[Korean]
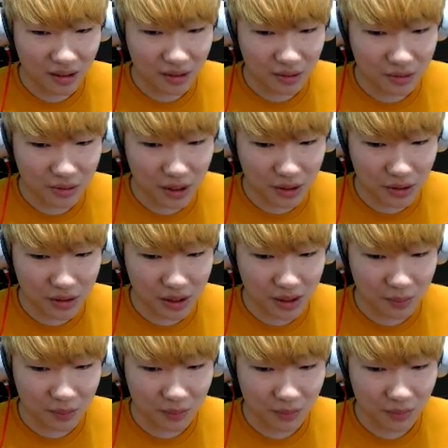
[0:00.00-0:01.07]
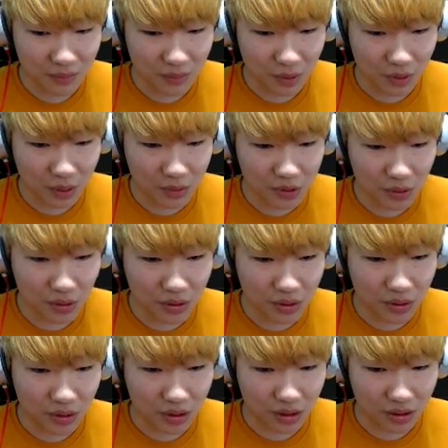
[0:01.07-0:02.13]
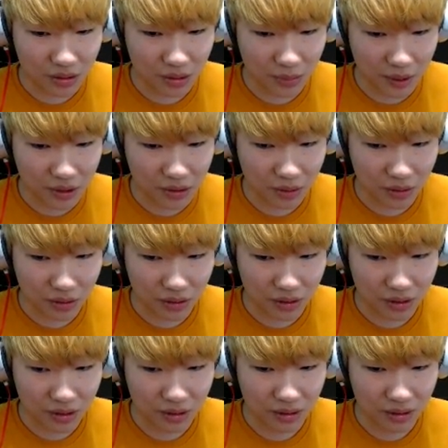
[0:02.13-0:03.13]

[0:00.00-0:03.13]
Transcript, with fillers: 9에서 10 어, 데미지 되게 세다 이거 만들어야겠다